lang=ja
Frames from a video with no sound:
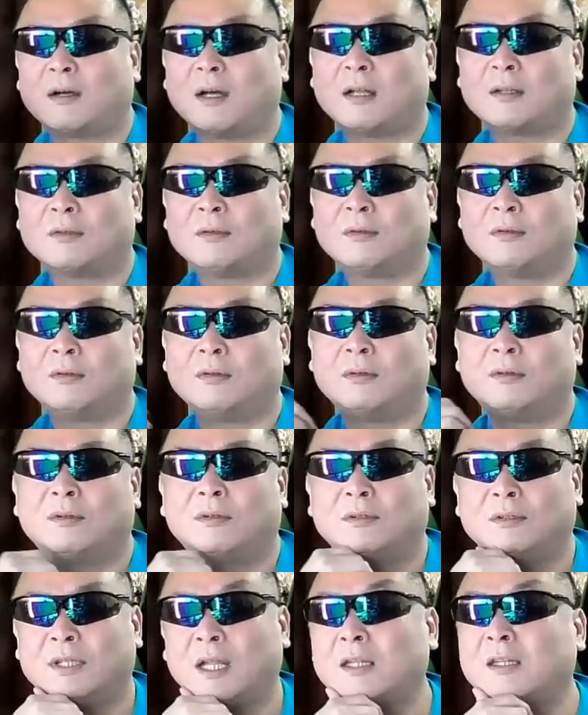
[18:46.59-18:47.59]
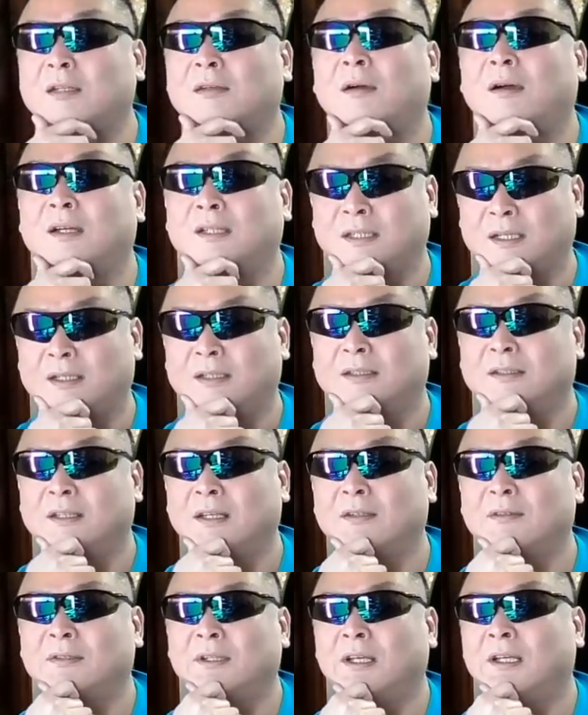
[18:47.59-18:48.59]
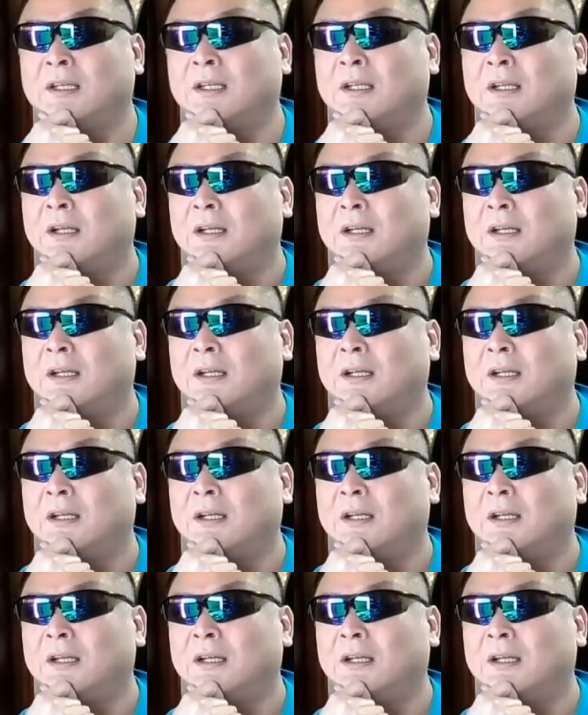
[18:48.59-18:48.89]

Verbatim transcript: あのー、なっていくわけだ結局ね